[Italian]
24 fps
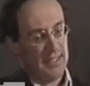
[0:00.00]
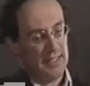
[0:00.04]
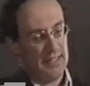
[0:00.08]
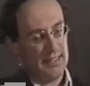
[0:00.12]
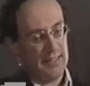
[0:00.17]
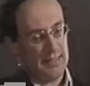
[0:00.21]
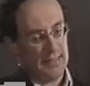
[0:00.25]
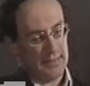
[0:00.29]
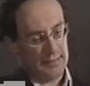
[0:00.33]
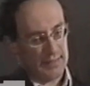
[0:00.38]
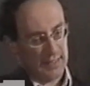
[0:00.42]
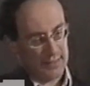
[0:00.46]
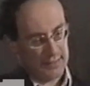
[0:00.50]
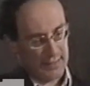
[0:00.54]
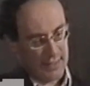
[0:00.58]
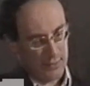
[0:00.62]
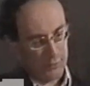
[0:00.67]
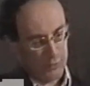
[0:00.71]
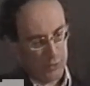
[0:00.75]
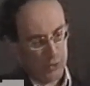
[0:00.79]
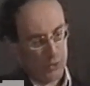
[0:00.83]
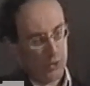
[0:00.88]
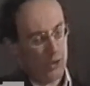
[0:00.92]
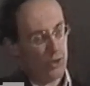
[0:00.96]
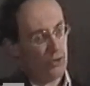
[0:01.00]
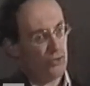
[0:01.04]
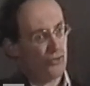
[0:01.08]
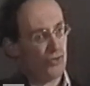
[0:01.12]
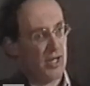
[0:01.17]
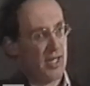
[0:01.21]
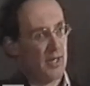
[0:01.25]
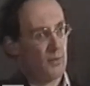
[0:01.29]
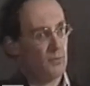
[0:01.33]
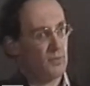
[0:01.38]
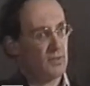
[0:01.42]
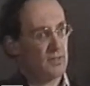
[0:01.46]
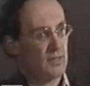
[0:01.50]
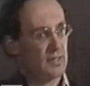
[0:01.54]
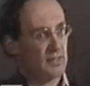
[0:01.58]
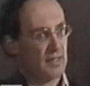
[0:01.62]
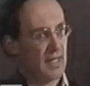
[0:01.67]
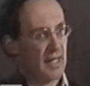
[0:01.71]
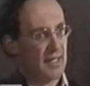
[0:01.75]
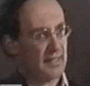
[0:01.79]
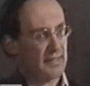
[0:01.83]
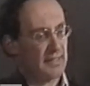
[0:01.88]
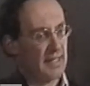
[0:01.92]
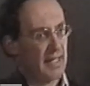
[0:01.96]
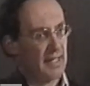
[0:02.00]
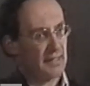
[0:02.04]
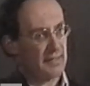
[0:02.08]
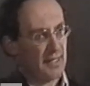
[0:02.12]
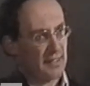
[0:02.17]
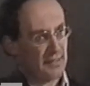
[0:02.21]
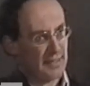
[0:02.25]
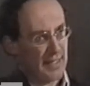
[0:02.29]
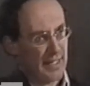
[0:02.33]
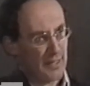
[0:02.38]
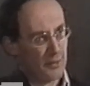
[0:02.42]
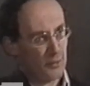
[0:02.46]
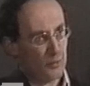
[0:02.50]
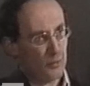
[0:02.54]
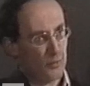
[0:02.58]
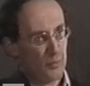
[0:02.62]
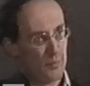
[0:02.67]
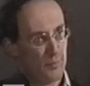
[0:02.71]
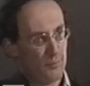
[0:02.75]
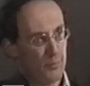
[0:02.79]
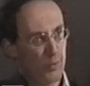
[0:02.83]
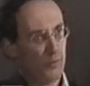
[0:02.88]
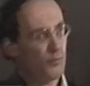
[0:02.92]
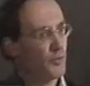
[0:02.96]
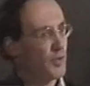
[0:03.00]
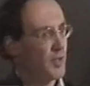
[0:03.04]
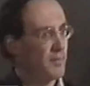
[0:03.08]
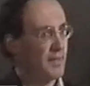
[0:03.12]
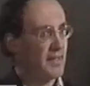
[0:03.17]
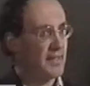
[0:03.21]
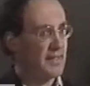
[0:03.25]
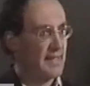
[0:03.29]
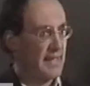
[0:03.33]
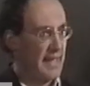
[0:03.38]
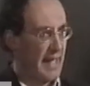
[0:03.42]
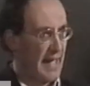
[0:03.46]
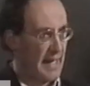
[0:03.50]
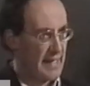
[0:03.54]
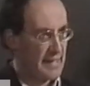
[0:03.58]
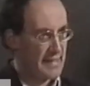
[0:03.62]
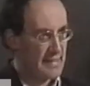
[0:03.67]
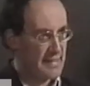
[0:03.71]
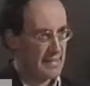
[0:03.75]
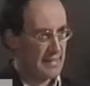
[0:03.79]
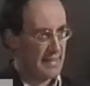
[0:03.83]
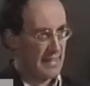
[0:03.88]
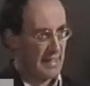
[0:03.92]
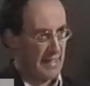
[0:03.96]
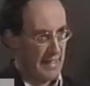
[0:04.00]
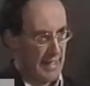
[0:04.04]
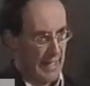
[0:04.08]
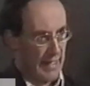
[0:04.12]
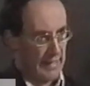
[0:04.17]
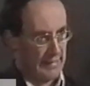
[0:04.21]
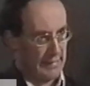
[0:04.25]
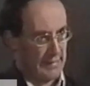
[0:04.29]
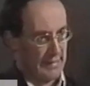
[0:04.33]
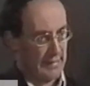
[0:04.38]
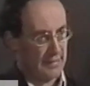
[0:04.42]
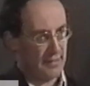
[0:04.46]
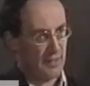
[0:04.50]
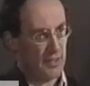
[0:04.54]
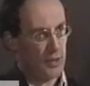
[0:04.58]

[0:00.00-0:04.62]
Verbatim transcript: Il trattato di Gorgia è un tratta- trattato profondamente anti-eleata.